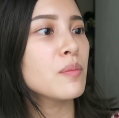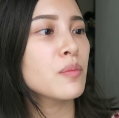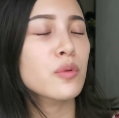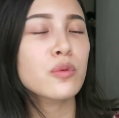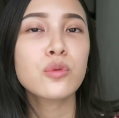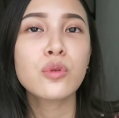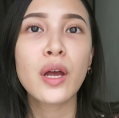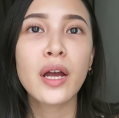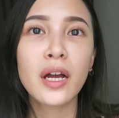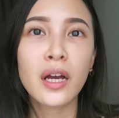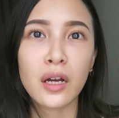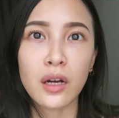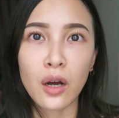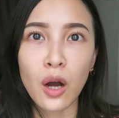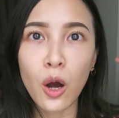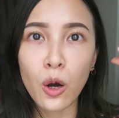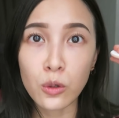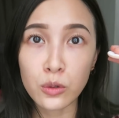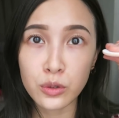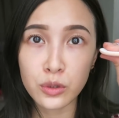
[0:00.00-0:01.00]
不算很
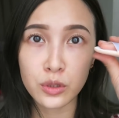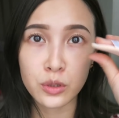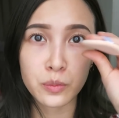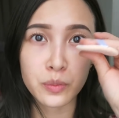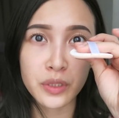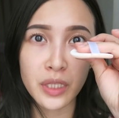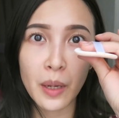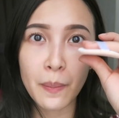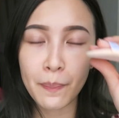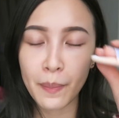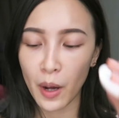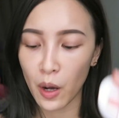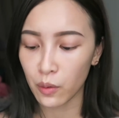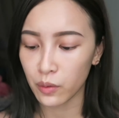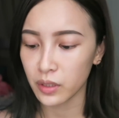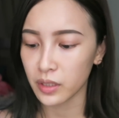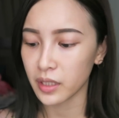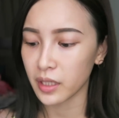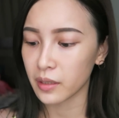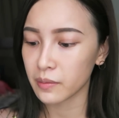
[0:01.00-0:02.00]
厚实，比较
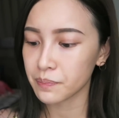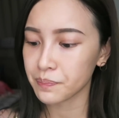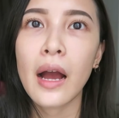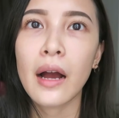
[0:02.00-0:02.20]
薄一点。